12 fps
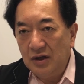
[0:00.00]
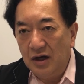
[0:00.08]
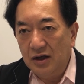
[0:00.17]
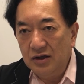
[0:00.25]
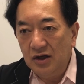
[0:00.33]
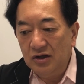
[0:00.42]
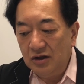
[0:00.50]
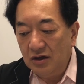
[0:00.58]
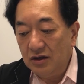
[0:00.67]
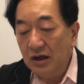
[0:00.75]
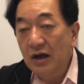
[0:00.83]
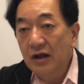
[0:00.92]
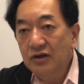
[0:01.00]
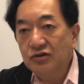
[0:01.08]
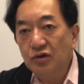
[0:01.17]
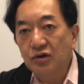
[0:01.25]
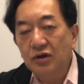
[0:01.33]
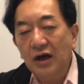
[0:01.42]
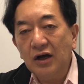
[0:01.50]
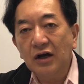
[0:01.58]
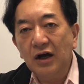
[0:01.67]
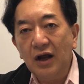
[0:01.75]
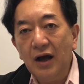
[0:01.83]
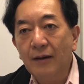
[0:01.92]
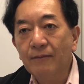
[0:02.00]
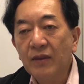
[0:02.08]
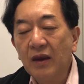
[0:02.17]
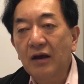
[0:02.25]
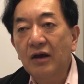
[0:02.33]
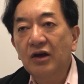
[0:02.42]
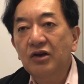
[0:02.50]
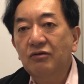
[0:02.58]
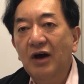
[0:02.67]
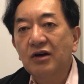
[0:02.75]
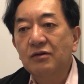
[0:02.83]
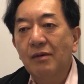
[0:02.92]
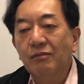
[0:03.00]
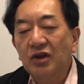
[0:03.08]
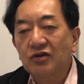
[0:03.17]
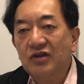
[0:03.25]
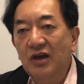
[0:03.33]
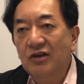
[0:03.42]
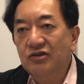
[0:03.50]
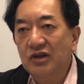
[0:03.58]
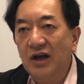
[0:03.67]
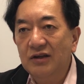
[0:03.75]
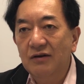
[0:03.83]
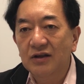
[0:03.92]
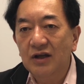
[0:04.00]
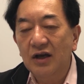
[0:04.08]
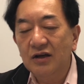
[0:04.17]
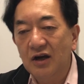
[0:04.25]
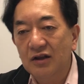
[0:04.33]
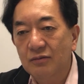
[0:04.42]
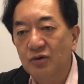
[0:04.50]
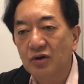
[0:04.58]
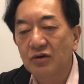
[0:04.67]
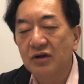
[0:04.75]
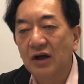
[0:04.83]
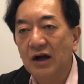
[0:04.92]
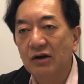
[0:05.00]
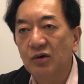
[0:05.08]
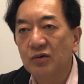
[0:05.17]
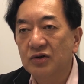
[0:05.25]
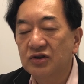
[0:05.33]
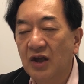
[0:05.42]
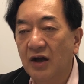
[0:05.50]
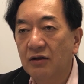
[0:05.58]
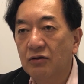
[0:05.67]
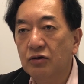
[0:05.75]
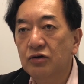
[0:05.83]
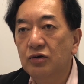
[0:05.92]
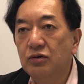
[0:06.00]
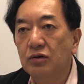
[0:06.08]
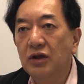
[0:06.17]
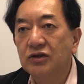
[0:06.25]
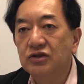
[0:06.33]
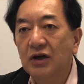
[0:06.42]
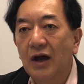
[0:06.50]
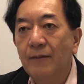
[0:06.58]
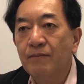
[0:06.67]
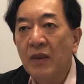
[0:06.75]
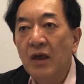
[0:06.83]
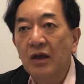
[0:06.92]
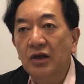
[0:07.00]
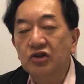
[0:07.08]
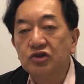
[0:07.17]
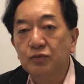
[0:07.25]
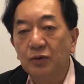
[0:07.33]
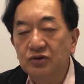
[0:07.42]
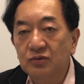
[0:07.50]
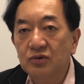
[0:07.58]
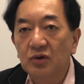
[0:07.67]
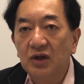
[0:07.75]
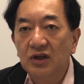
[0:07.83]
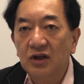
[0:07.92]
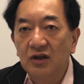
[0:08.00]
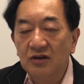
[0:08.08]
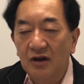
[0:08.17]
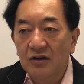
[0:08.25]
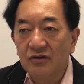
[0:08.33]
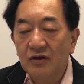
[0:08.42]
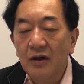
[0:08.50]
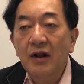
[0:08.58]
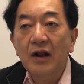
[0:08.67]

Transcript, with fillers: 団ができてきてでその中からいわゆる今まで政治家ではないけれども世の中を良くしたいという人たちが五つ星運動で出てきたわけです。